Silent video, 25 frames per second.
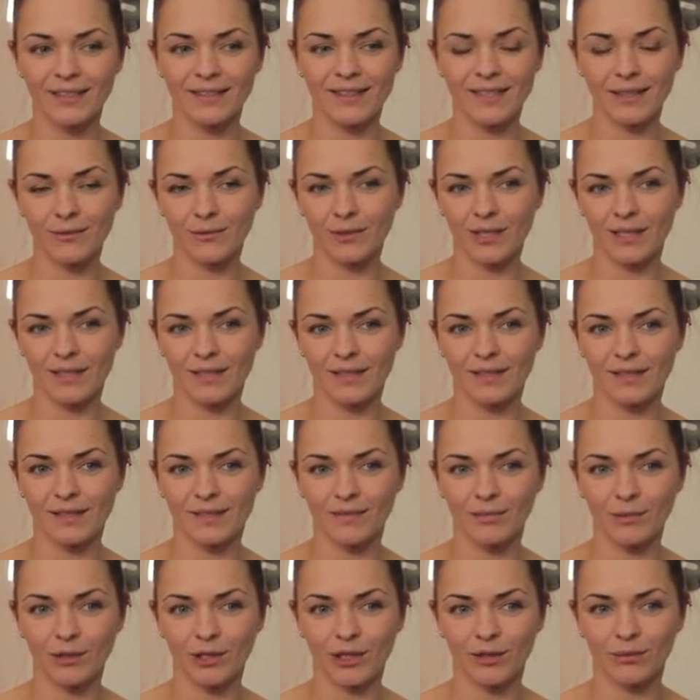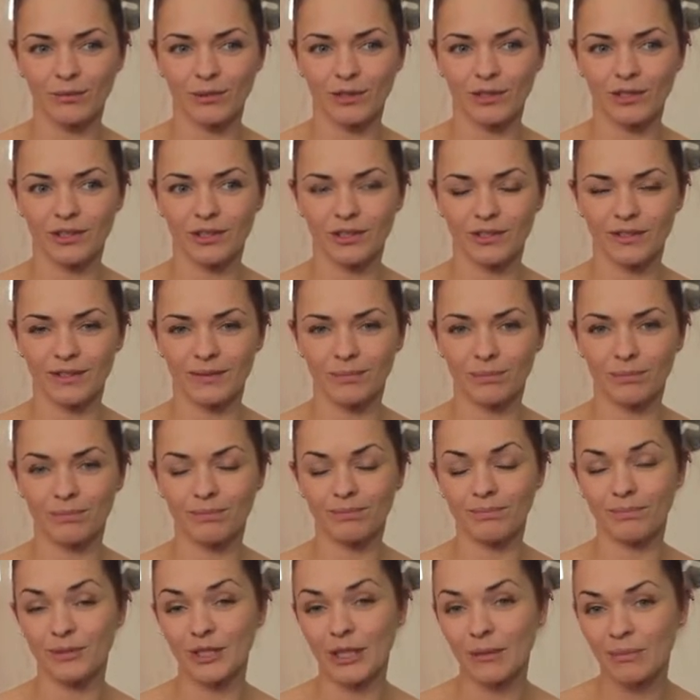Cały czas musiał być
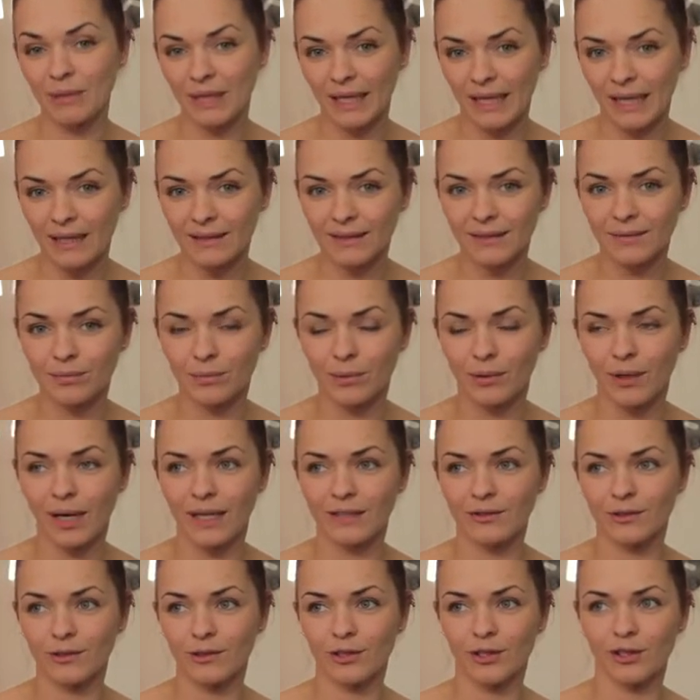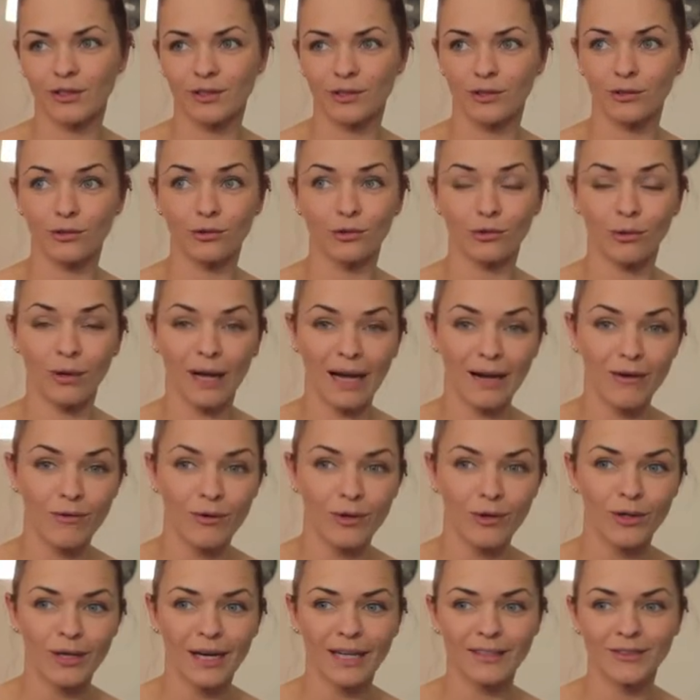przebierany, bo a to się coś
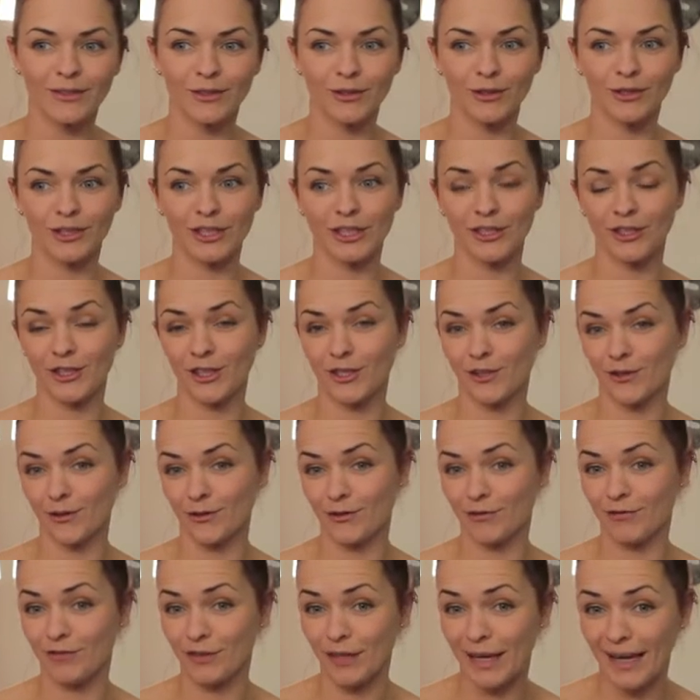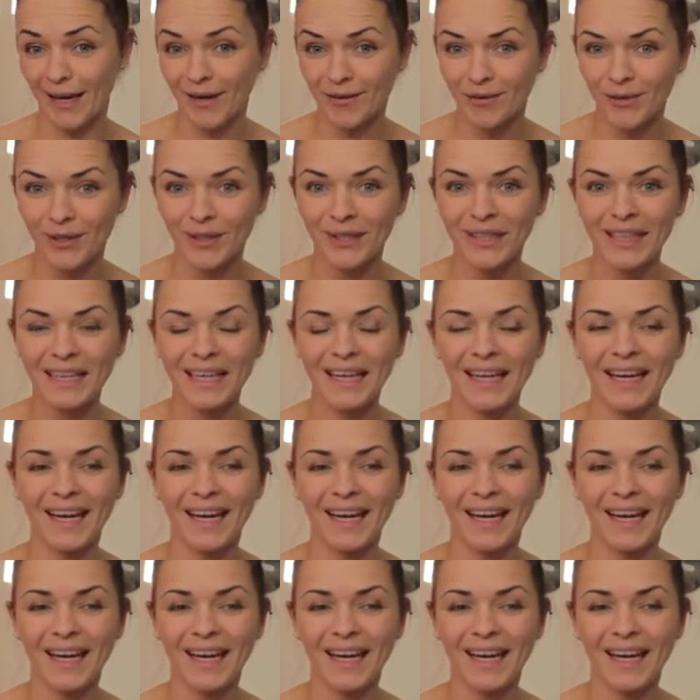ulało, a to gdzieś się coś wylało.